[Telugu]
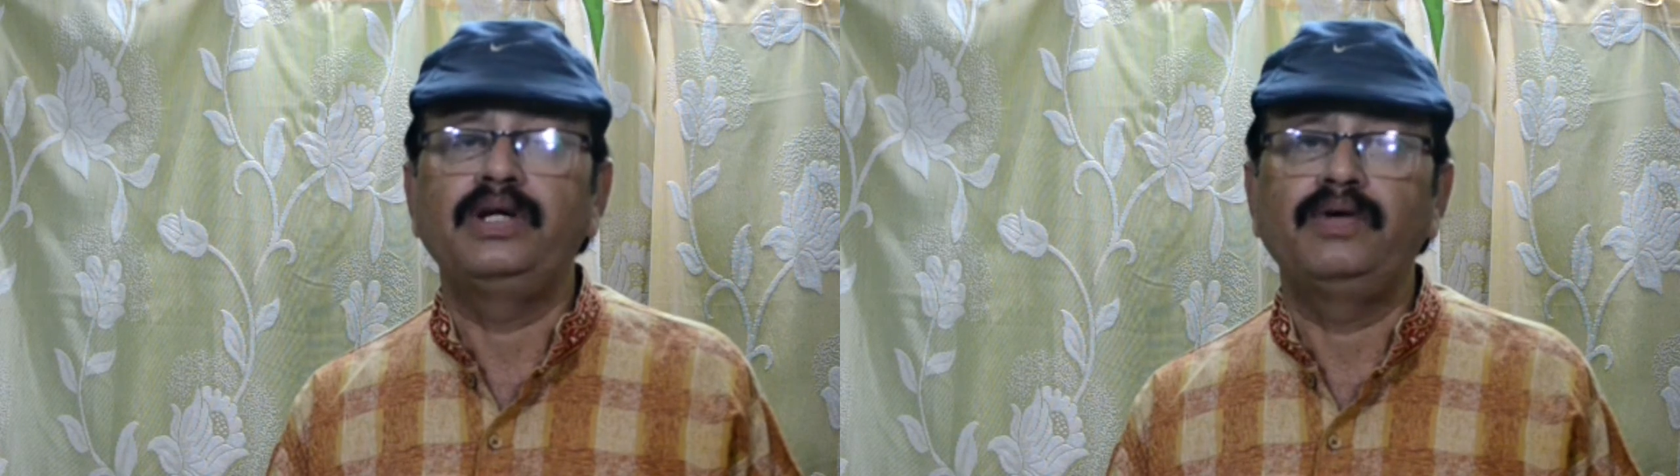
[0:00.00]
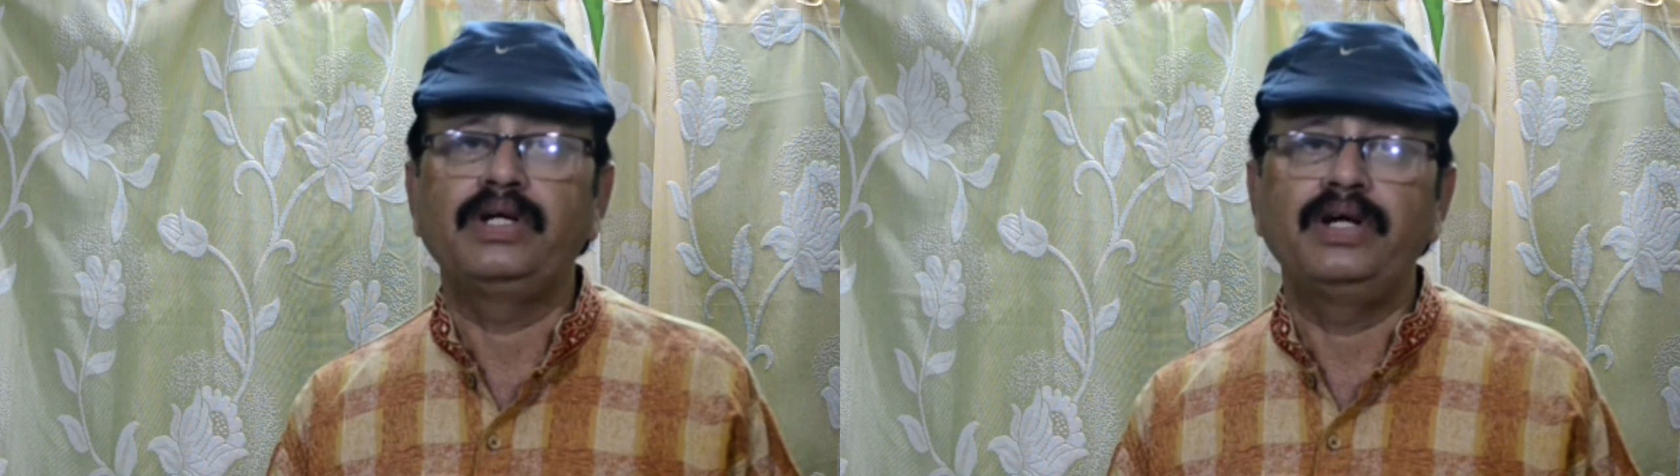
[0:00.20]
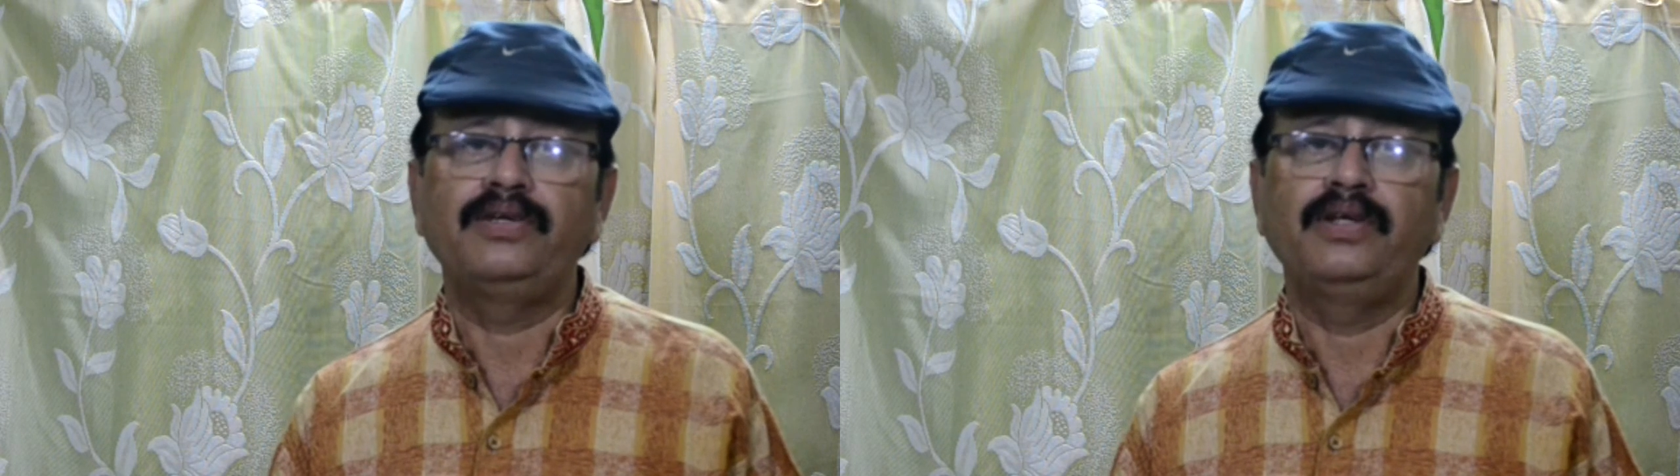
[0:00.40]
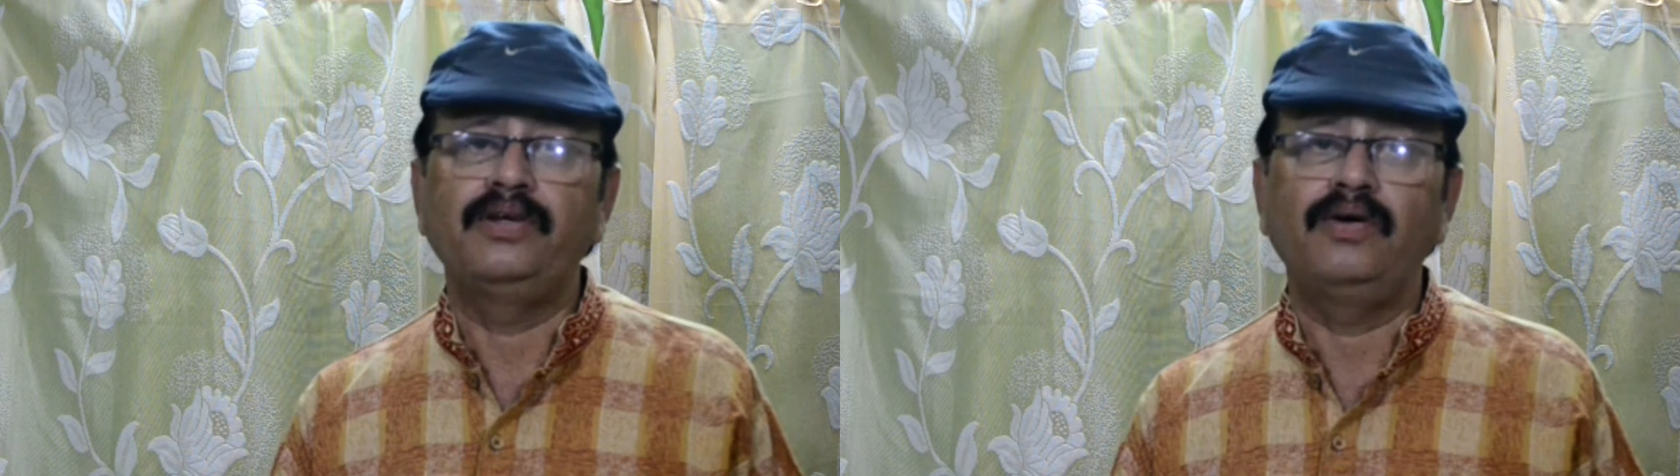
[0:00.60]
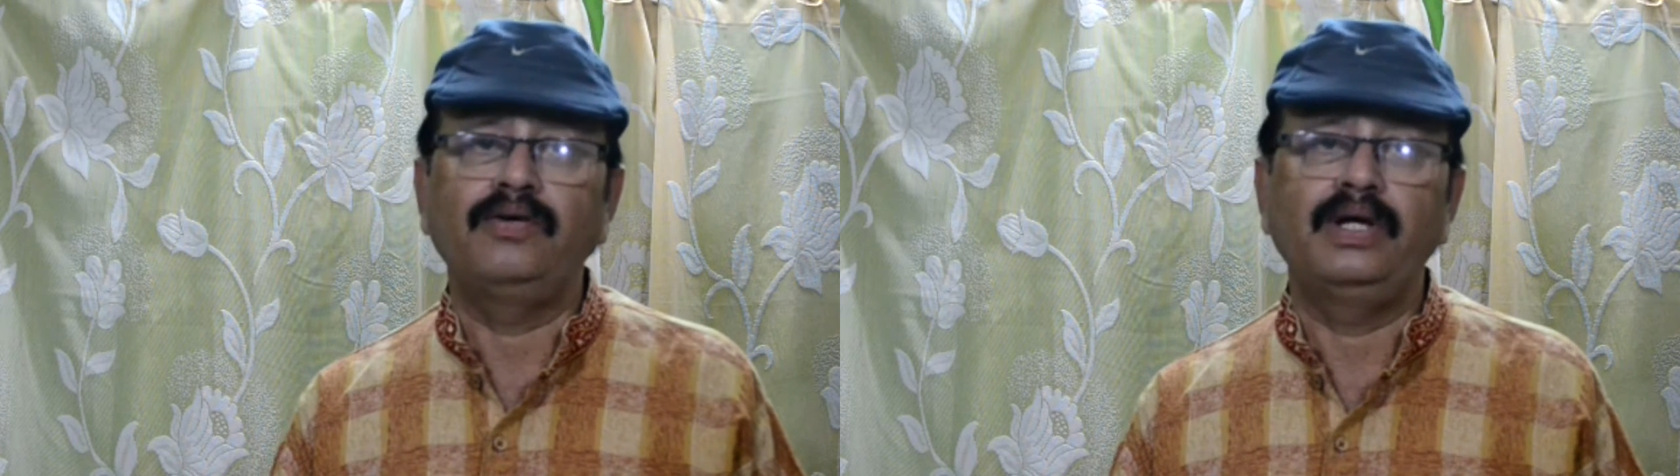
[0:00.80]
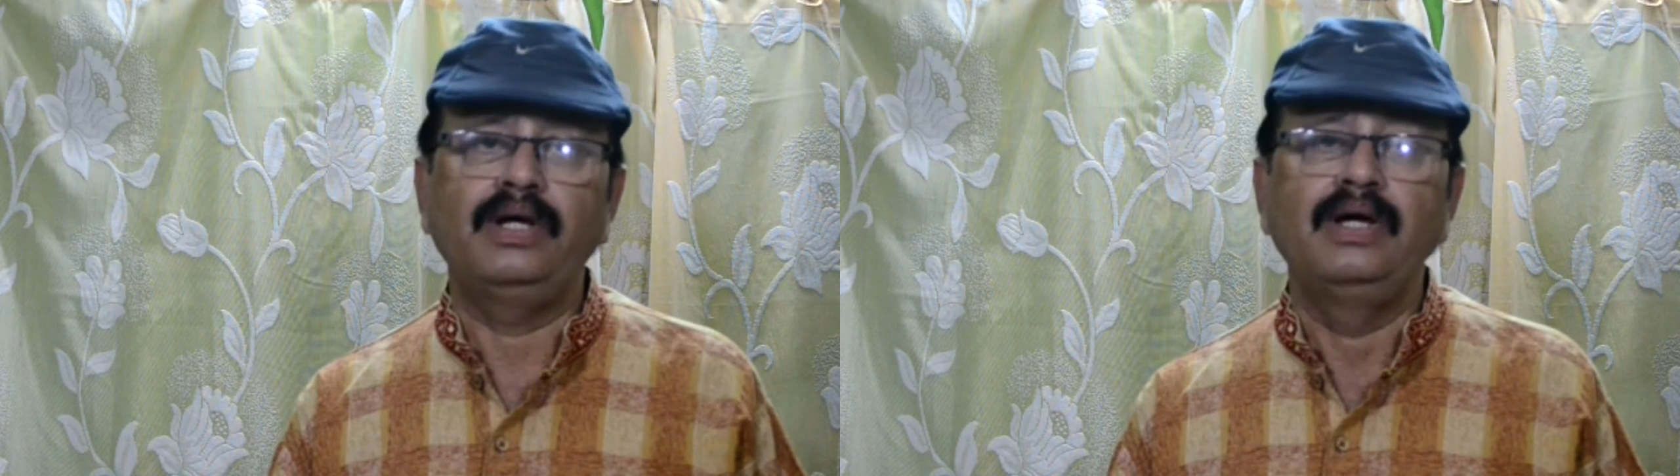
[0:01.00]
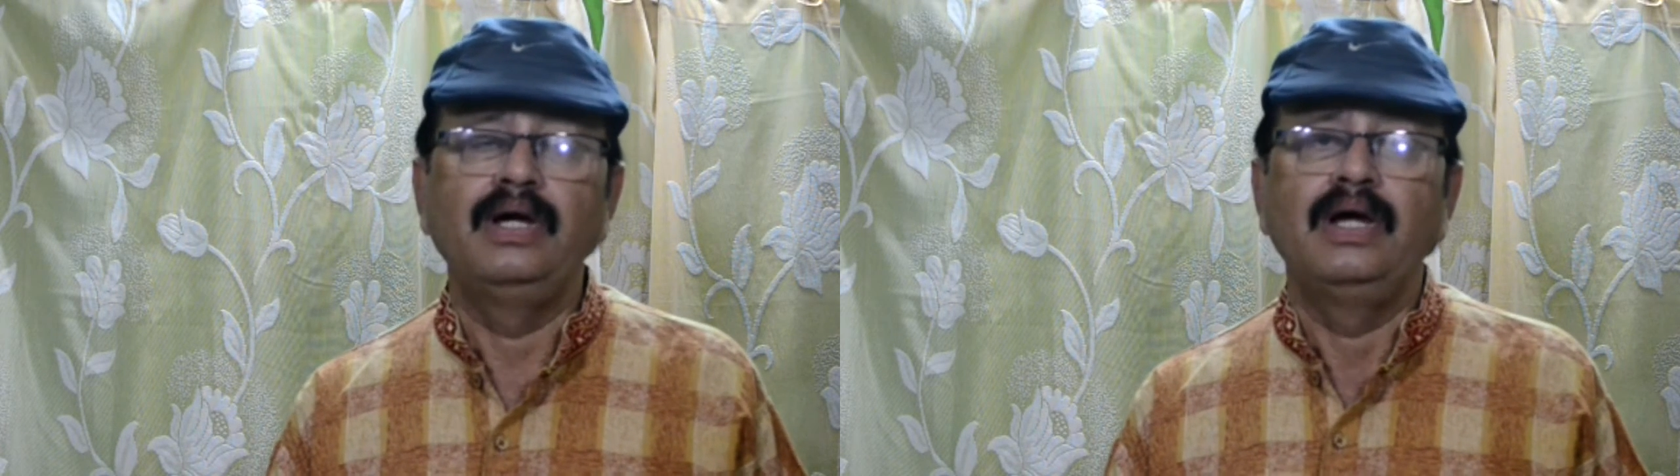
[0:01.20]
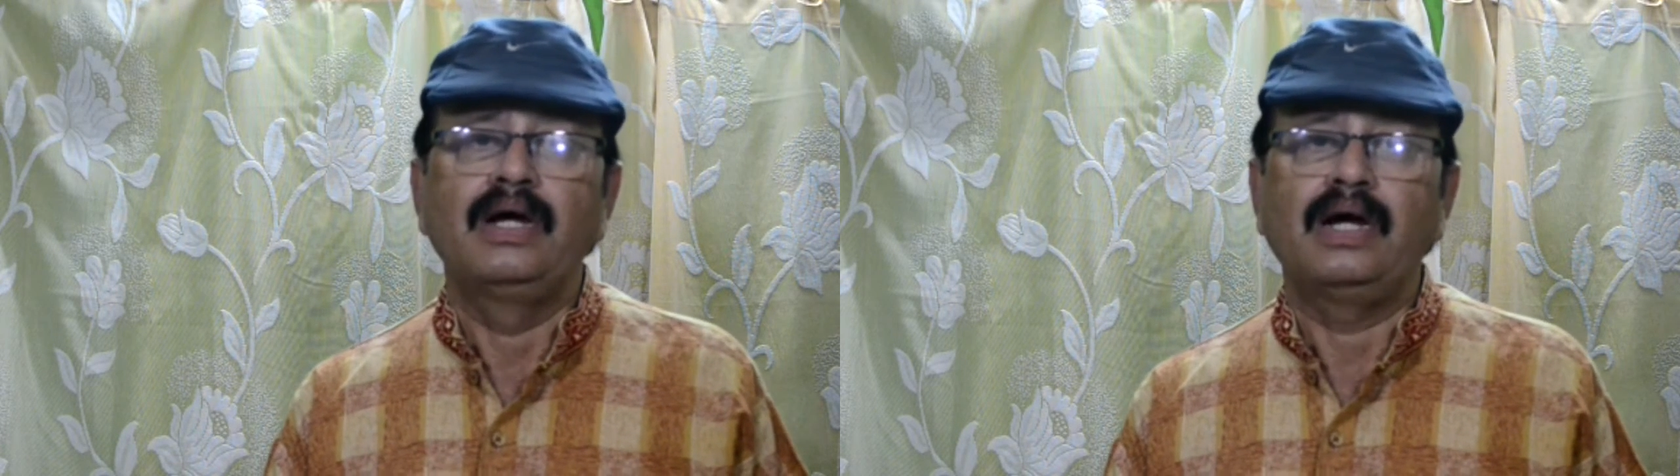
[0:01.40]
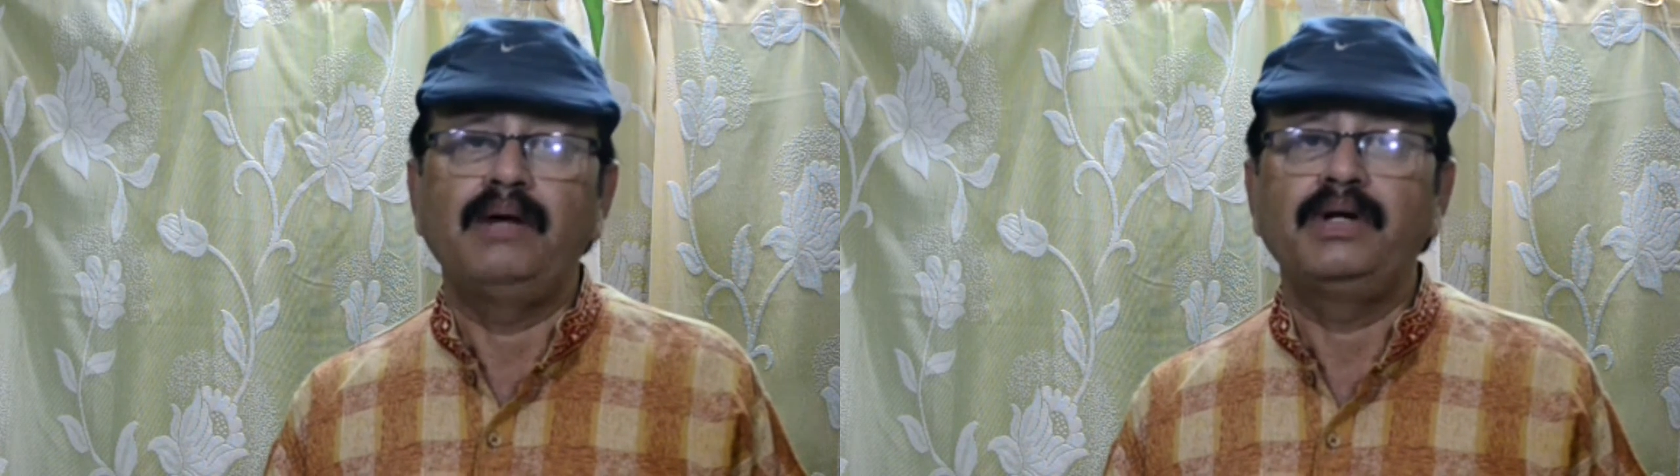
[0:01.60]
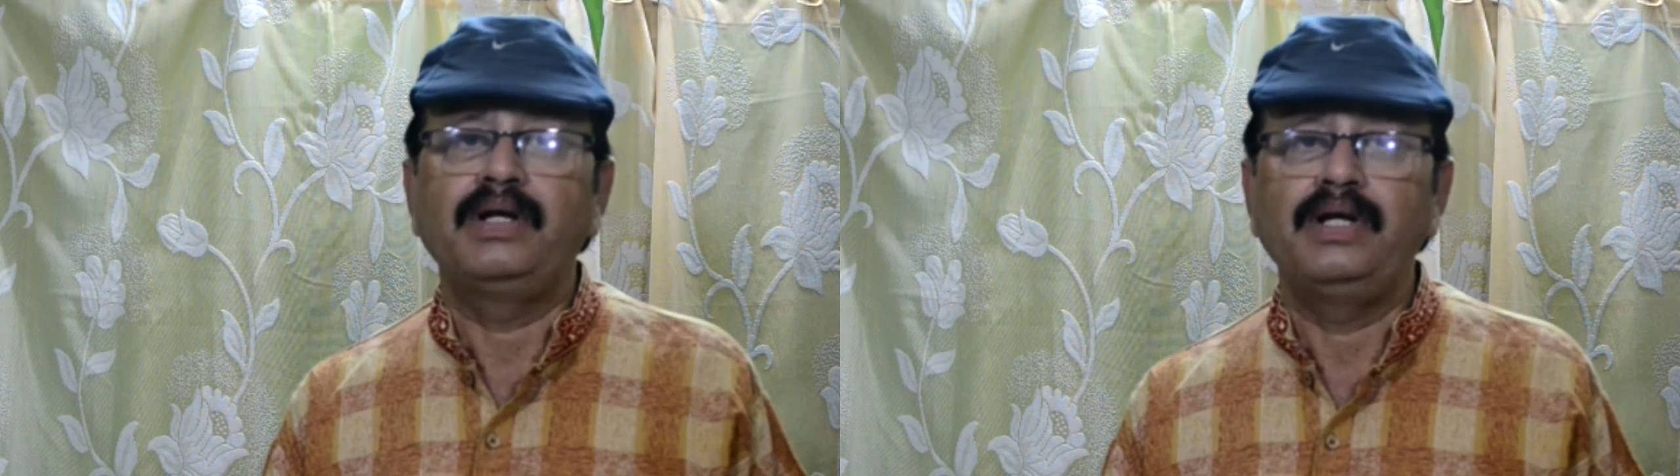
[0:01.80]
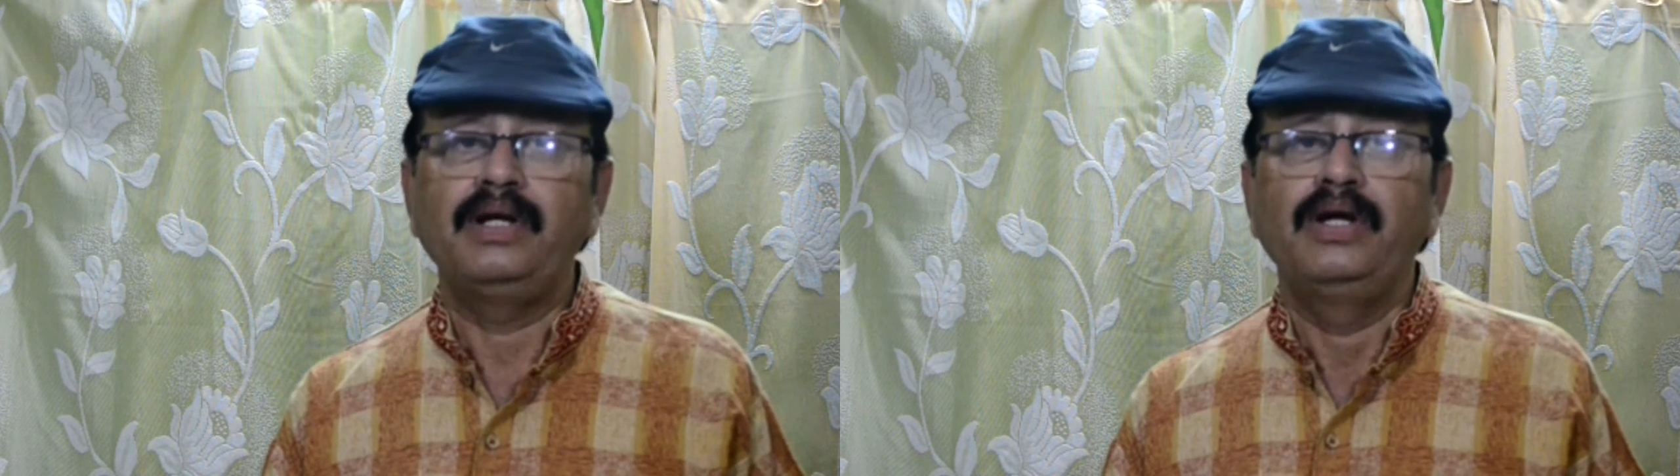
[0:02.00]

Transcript: ఇటువంటి కేసులు ఎన్నో ఉన్నాయి కాబట్టి